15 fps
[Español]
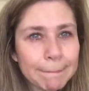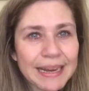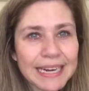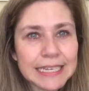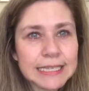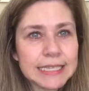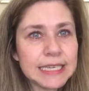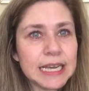
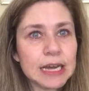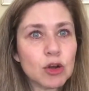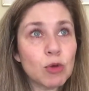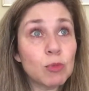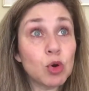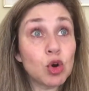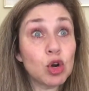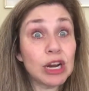Parecía
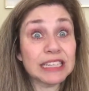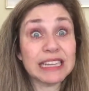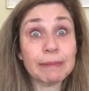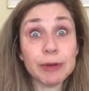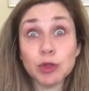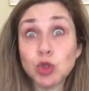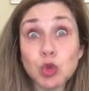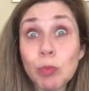como la
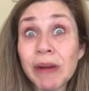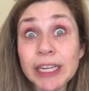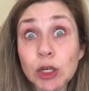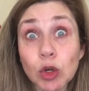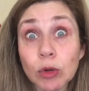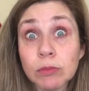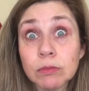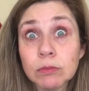tapa de un
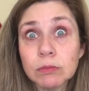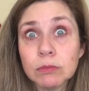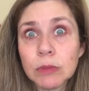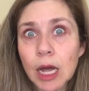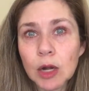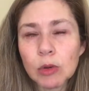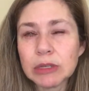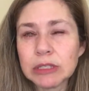submarino,
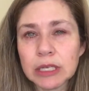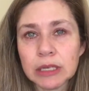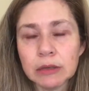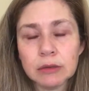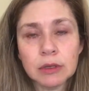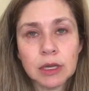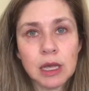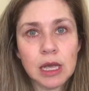algo así.
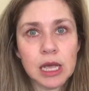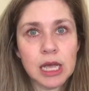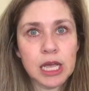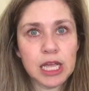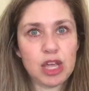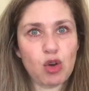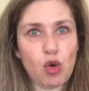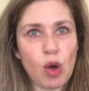
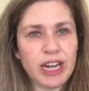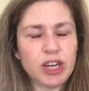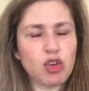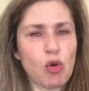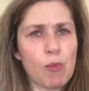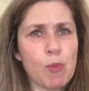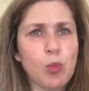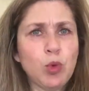Y Juan,
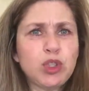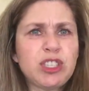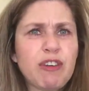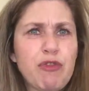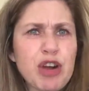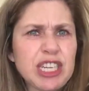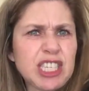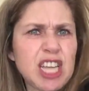con
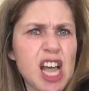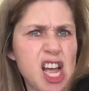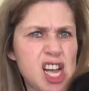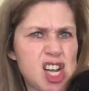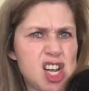mucha fuerza,